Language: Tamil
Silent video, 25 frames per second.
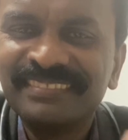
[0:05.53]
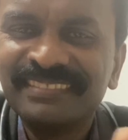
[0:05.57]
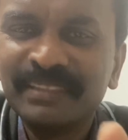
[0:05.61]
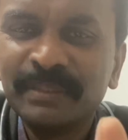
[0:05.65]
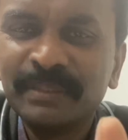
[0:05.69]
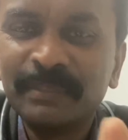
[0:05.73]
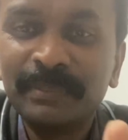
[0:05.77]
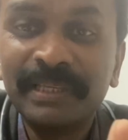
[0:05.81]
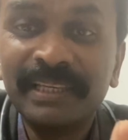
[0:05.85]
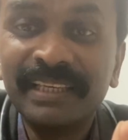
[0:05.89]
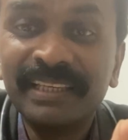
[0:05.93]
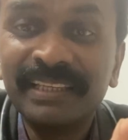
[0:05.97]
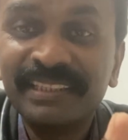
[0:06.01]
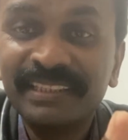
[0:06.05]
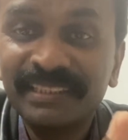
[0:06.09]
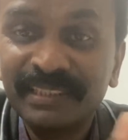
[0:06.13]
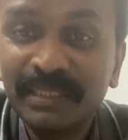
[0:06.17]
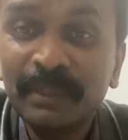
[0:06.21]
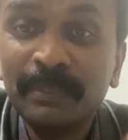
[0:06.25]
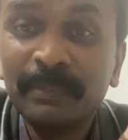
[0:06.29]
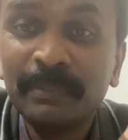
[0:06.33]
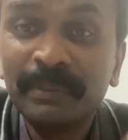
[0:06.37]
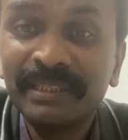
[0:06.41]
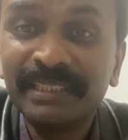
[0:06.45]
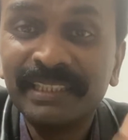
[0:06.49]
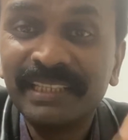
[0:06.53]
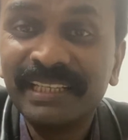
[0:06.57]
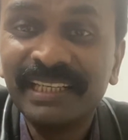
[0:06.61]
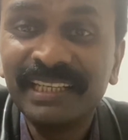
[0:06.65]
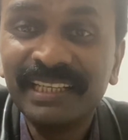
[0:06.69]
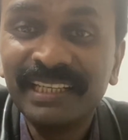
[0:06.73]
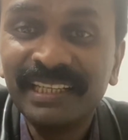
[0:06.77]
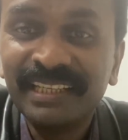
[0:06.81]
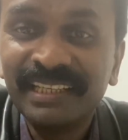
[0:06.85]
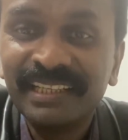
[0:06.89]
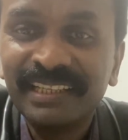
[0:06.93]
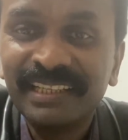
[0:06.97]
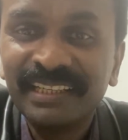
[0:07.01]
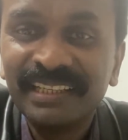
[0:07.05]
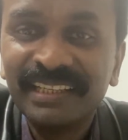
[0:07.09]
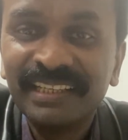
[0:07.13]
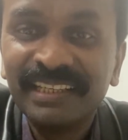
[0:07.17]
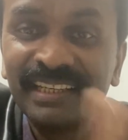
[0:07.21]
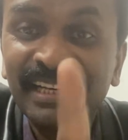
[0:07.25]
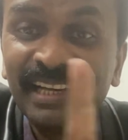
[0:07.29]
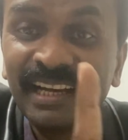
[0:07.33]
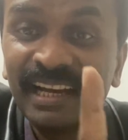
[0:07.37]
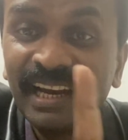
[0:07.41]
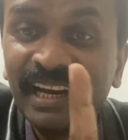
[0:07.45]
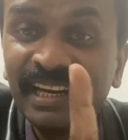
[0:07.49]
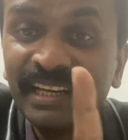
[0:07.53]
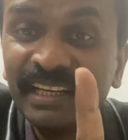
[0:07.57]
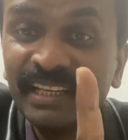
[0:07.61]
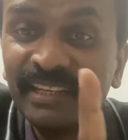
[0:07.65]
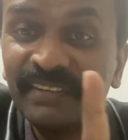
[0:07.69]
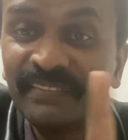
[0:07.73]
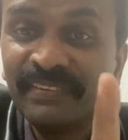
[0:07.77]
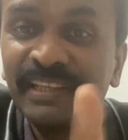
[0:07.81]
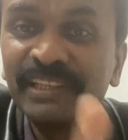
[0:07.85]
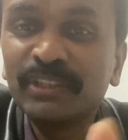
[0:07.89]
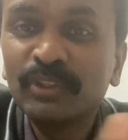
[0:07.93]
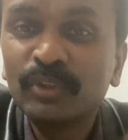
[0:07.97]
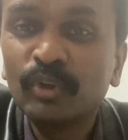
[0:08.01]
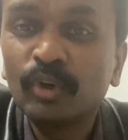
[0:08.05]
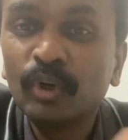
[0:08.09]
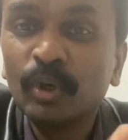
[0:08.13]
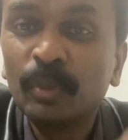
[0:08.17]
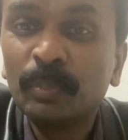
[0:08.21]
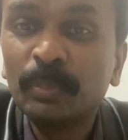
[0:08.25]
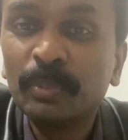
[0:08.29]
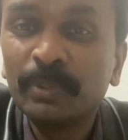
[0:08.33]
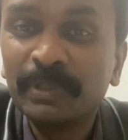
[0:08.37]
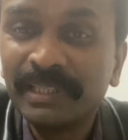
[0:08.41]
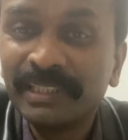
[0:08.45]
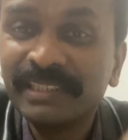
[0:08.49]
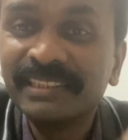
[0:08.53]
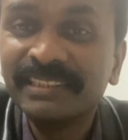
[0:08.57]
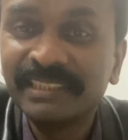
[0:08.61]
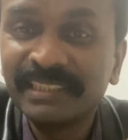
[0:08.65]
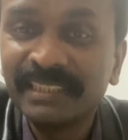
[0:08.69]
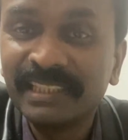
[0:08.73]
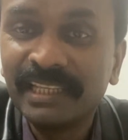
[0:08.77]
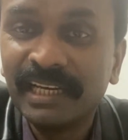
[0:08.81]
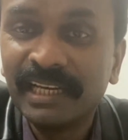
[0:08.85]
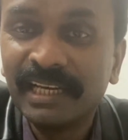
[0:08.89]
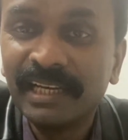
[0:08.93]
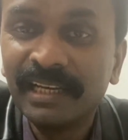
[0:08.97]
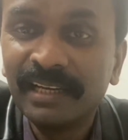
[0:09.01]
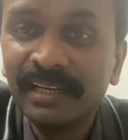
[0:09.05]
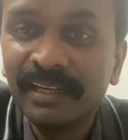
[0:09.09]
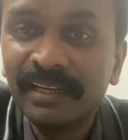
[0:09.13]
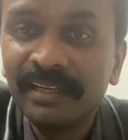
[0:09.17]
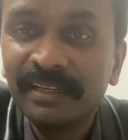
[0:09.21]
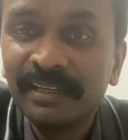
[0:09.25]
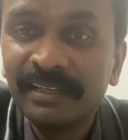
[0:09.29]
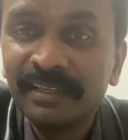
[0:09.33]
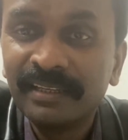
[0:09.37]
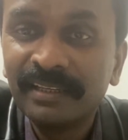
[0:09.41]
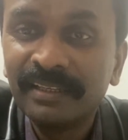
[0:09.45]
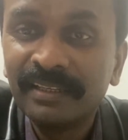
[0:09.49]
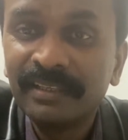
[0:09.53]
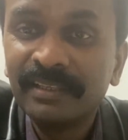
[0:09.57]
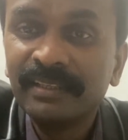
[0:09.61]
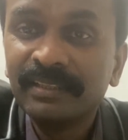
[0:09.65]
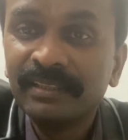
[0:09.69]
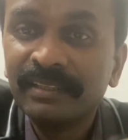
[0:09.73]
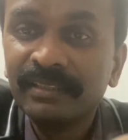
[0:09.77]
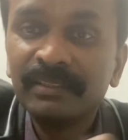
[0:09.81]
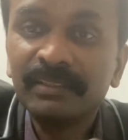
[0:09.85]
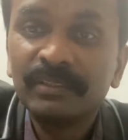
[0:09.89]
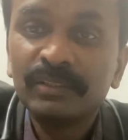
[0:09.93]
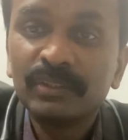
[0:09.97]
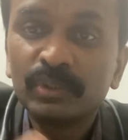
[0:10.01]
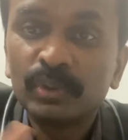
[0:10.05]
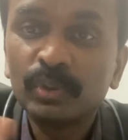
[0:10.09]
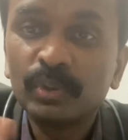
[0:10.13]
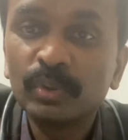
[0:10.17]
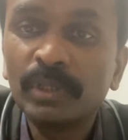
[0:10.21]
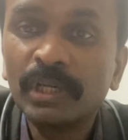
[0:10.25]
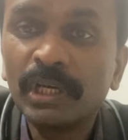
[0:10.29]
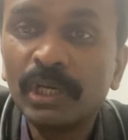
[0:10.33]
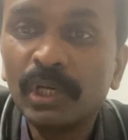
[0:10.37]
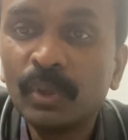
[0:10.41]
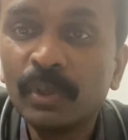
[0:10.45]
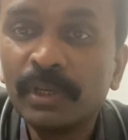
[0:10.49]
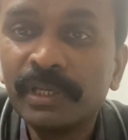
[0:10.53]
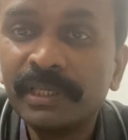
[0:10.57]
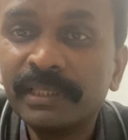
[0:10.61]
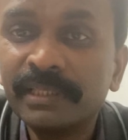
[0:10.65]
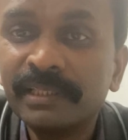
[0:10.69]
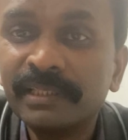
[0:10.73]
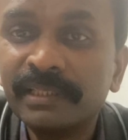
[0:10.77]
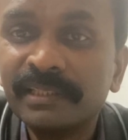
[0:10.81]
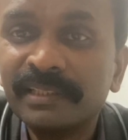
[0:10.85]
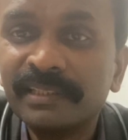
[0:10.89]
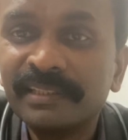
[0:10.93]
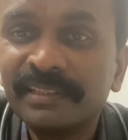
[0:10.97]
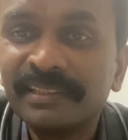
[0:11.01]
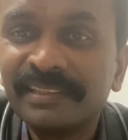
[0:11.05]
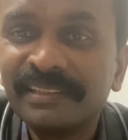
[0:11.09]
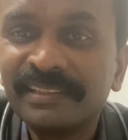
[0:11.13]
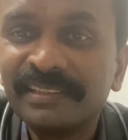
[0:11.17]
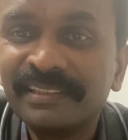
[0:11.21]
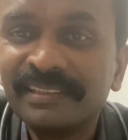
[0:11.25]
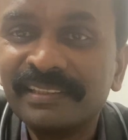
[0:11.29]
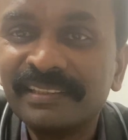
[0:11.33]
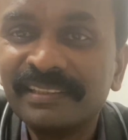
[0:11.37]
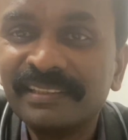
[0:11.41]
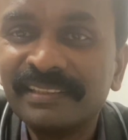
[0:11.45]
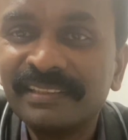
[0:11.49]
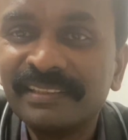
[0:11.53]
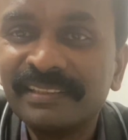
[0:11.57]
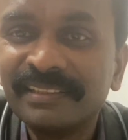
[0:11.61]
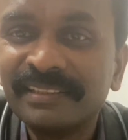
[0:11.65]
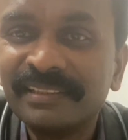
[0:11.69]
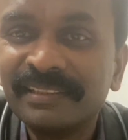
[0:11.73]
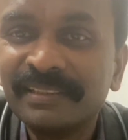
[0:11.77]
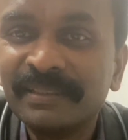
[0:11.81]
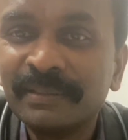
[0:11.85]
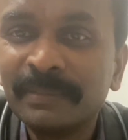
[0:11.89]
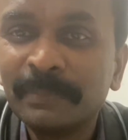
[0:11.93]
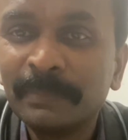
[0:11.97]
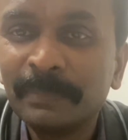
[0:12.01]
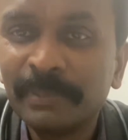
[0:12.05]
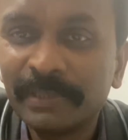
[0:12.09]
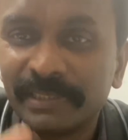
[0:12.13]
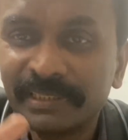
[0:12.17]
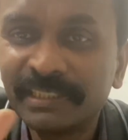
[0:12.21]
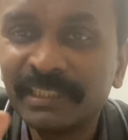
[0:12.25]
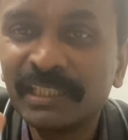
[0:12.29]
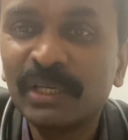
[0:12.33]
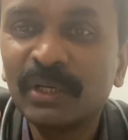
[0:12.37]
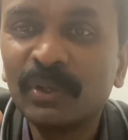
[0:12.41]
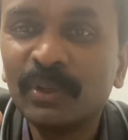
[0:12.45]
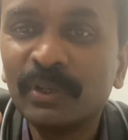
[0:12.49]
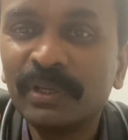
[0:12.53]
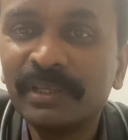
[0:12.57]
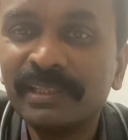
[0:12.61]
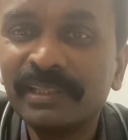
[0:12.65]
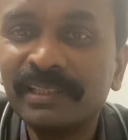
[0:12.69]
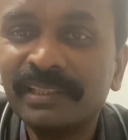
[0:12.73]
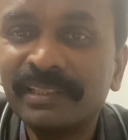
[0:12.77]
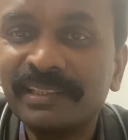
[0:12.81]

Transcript: எப்படி இந்த மாதிரி அடி வயிற்று கொழுப்பு இருந்துச்சுன்னா சுகர் நோய் ப்ரெஷர் நோய்